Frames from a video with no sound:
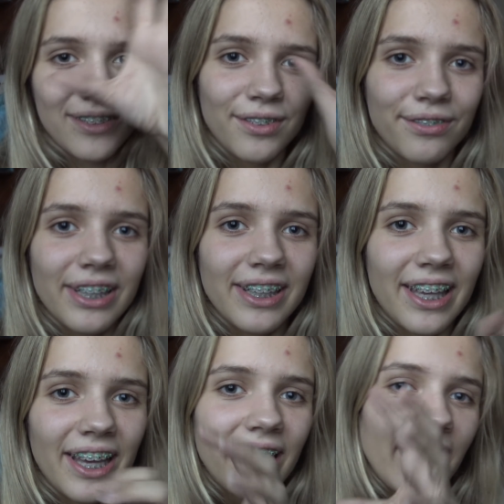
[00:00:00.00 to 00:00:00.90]
są
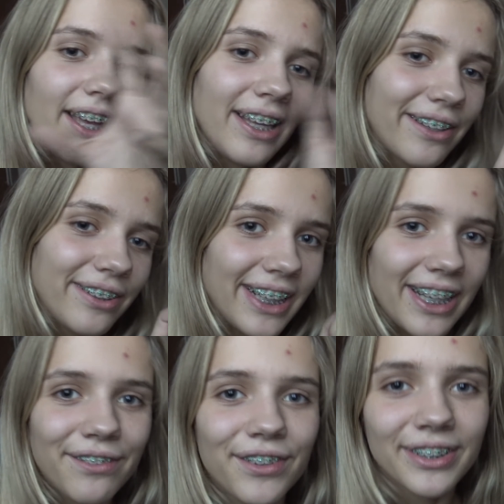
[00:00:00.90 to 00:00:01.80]
wielkie, jak się
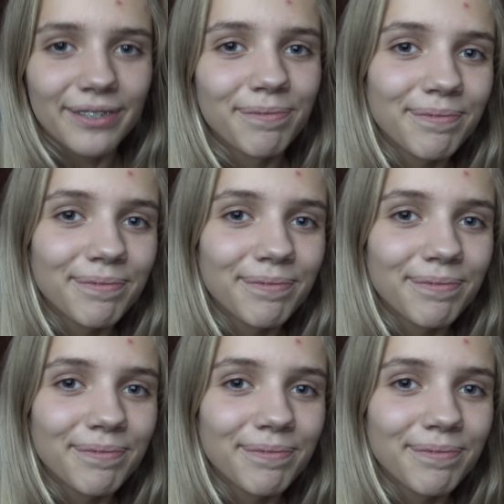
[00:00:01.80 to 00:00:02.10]
naleje wody.